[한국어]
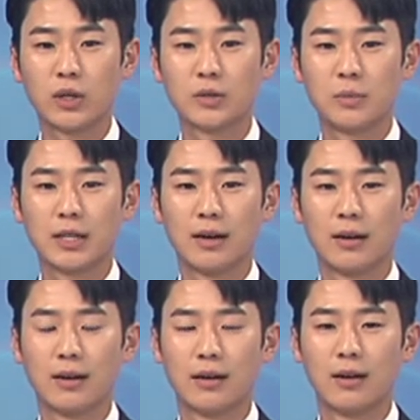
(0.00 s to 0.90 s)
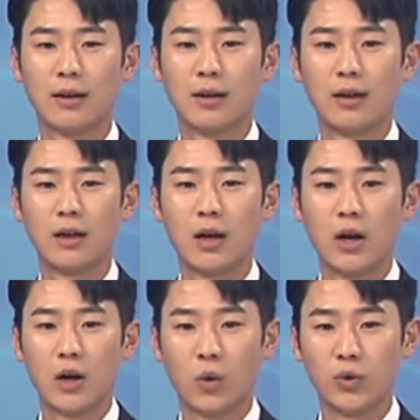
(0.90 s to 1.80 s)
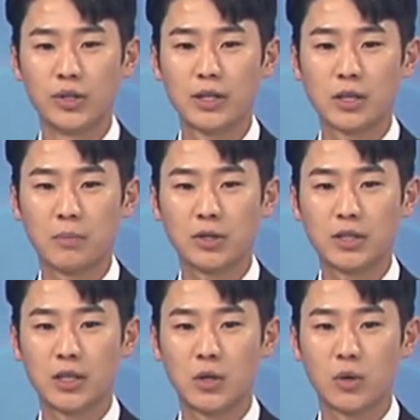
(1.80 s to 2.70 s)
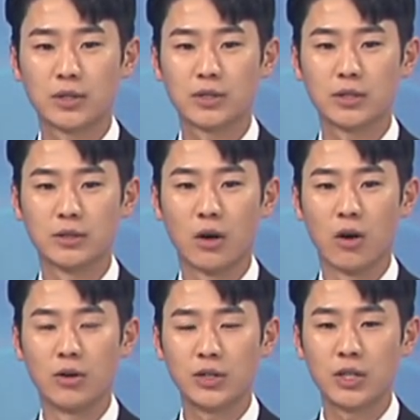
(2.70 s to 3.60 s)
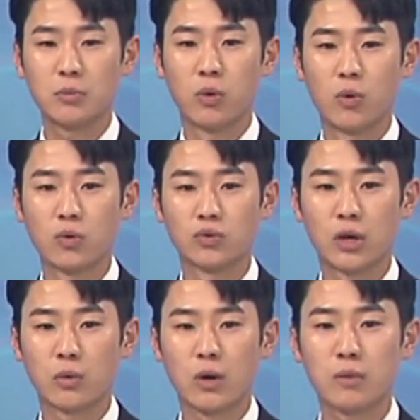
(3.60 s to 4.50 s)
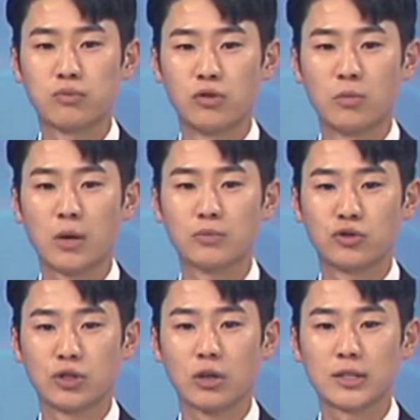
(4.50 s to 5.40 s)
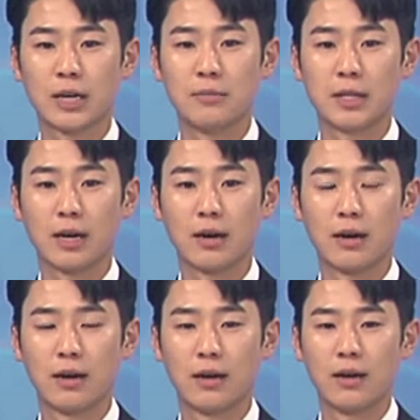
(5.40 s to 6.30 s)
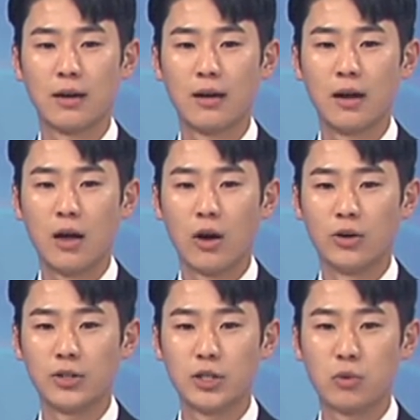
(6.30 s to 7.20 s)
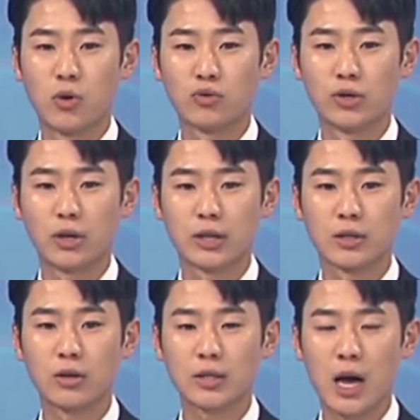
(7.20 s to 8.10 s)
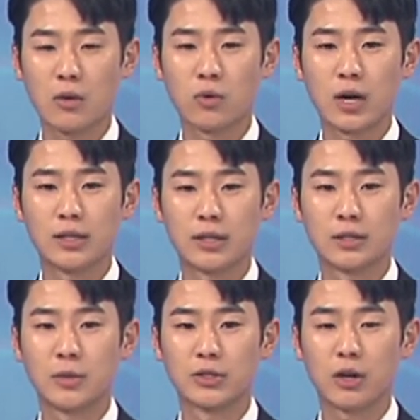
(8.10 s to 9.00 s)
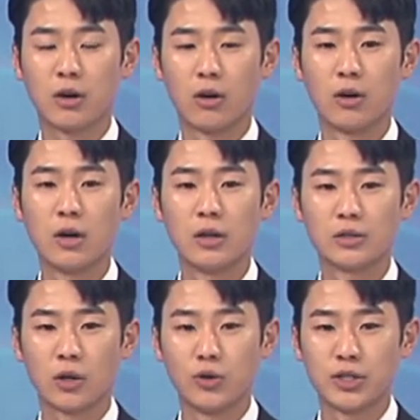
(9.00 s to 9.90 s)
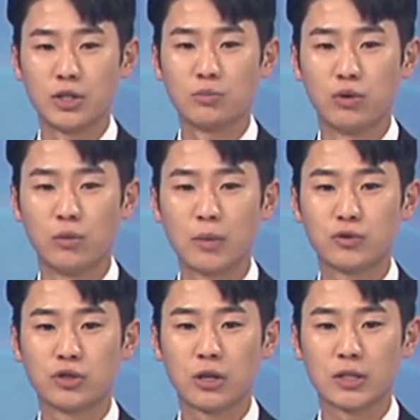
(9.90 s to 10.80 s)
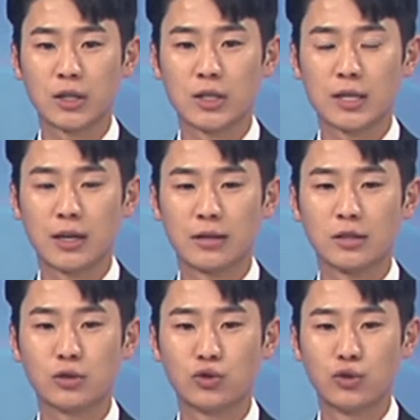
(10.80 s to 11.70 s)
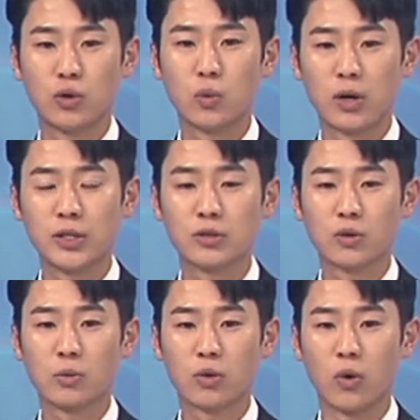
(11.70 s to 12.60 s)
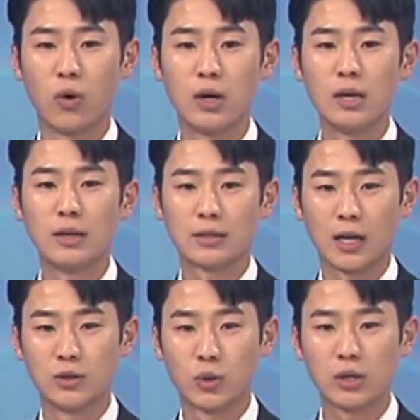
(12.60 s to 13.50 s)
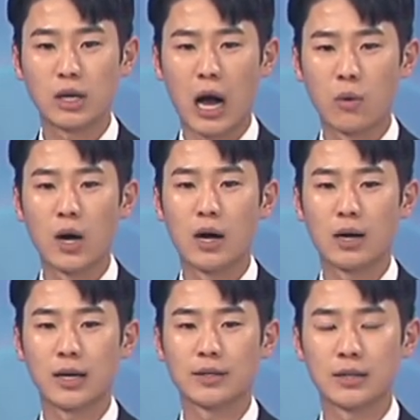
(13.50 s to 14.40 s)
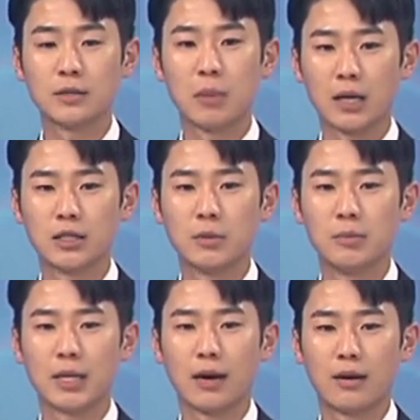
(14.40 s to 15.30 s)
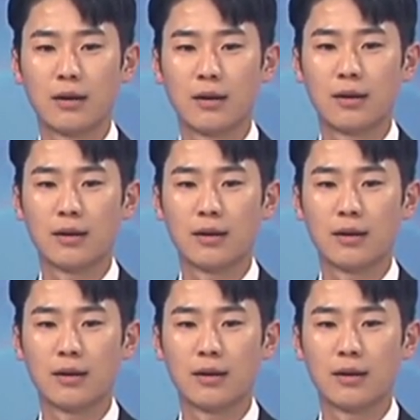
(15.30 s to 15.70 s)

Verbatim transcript: 키워드입니다. 오늘의 첫 번째 키워드는 어린이 보호구역과 불법 주정차입니다. 어린이 보호구역에서 사고가 잇따르면서 서울시는 불법 주정차된 차량을 주요 원인으로 보고 단속을 강화하겠다는 방침입니다.